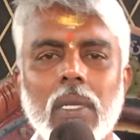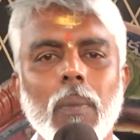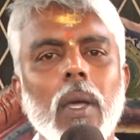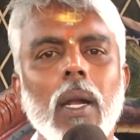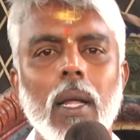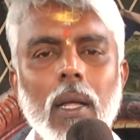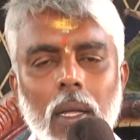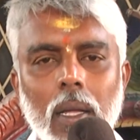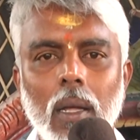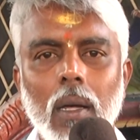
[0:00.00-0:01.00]
సమ్మేళన
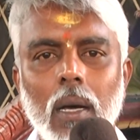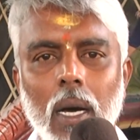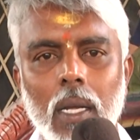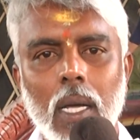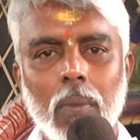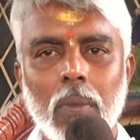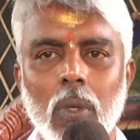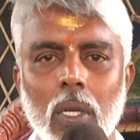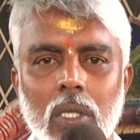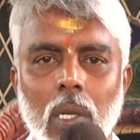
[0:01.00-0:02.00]
కార్యక్రమం
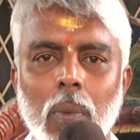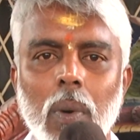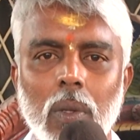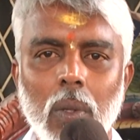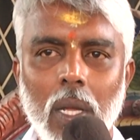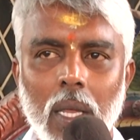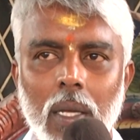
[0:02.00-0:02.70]
కూడా జరుపుబడుతున్నది